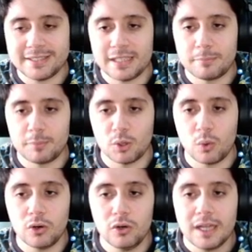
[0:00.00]
del propio
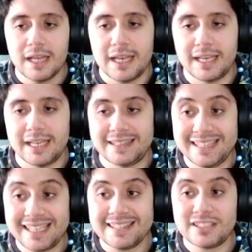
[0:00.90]
juego, eh,
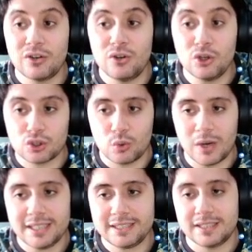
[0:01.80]
tickets, los
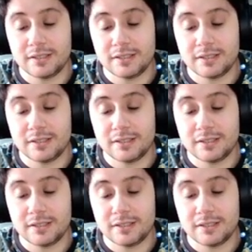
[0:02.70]
cuales